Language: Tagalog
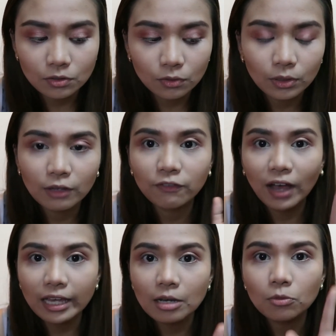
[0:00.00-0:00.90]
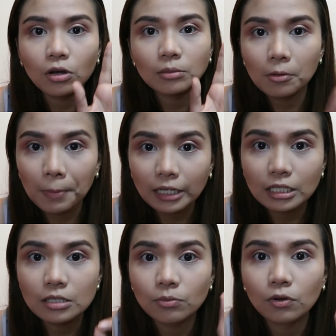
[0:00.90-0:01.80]
So, if kaya mo at
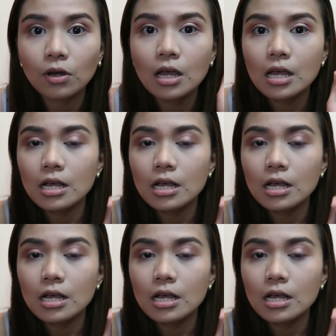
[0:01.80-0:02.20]
mapapractice mo,